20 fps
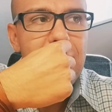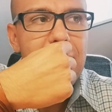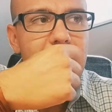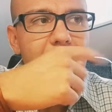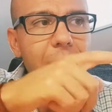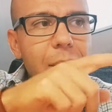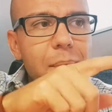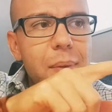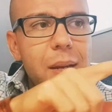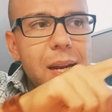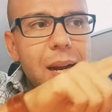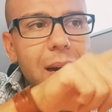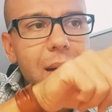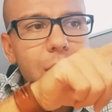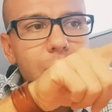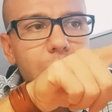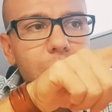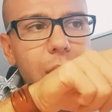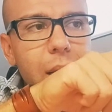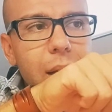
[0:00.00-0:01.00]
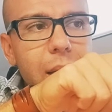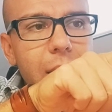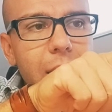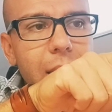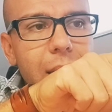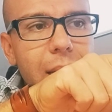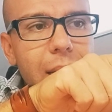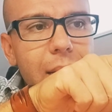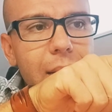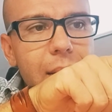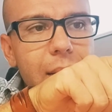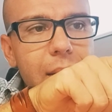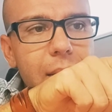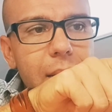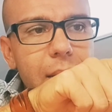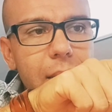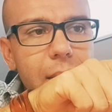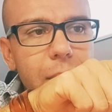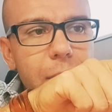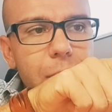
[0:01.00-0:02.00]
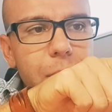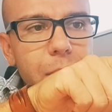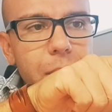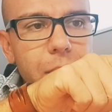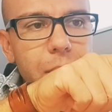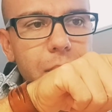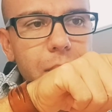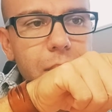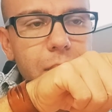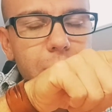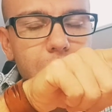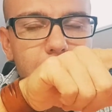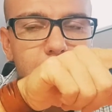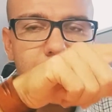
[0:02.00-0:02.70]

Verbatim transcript: abbinandole a ehm,